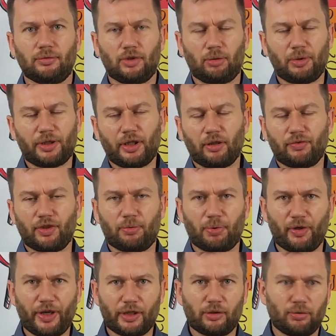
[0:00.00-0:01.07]
Dobry kierownik
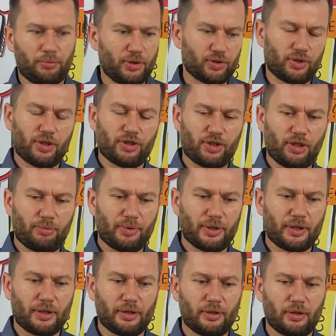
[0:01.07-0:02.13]
projektu bierze na
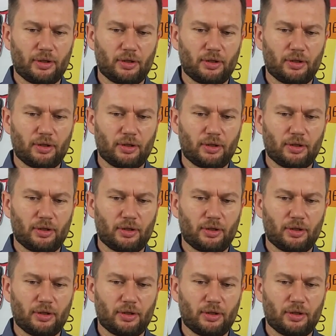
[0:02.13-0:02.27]
siebie